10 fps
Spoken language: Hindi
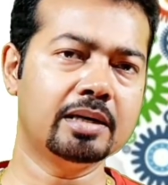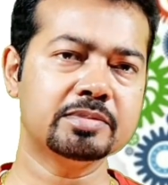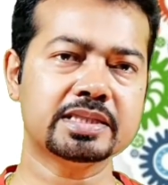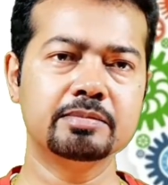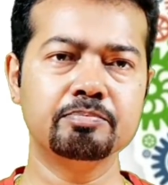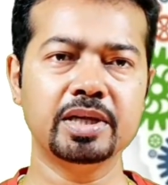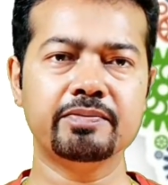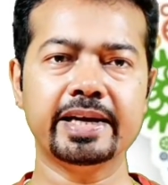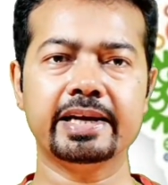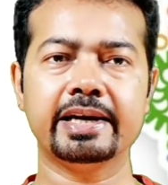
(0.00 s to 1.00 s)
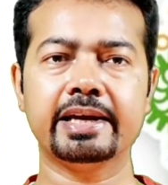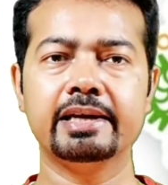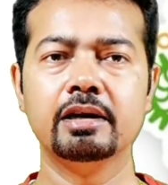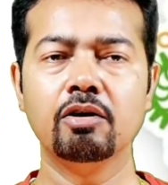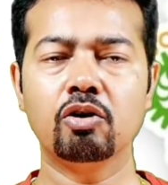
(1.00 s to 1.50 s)
हम सिंप्लीफाई
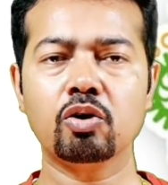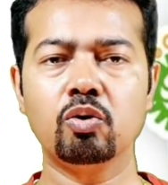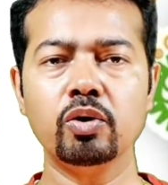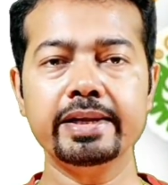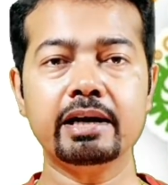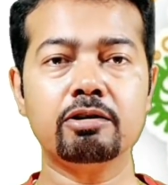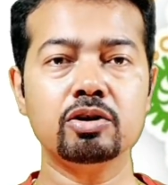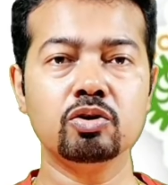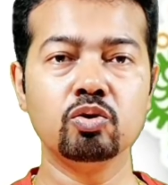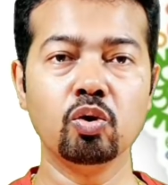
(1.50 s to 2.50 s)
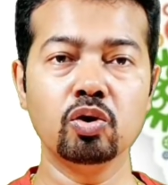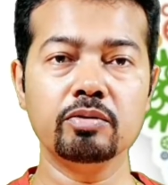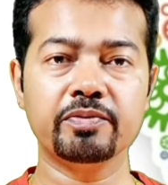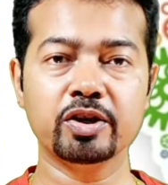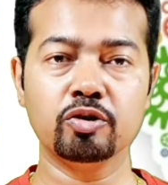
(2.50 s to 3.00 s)
करें और कोई ना कोई नॉन
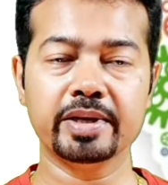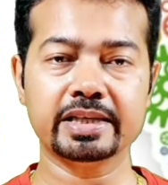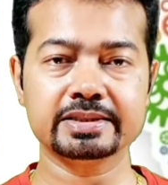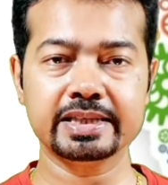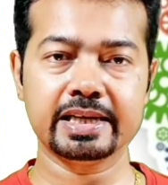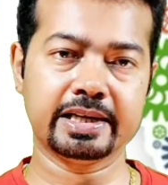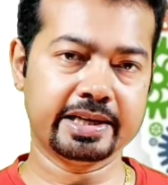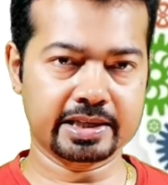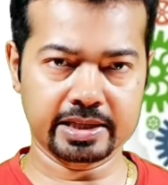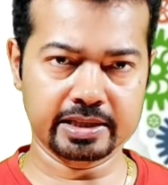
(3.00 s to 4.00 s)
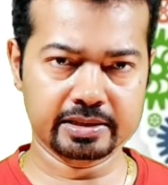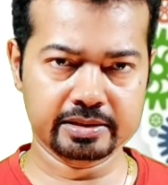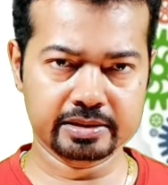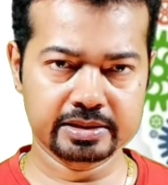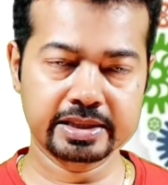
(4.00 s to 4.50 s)
फेनोमेना से कनेक्ट करें
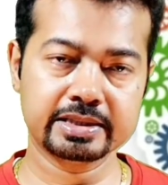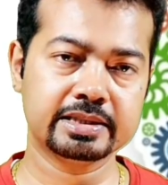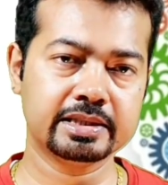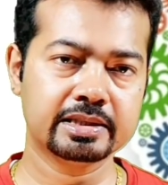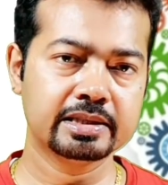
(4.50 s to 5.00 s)
जैसे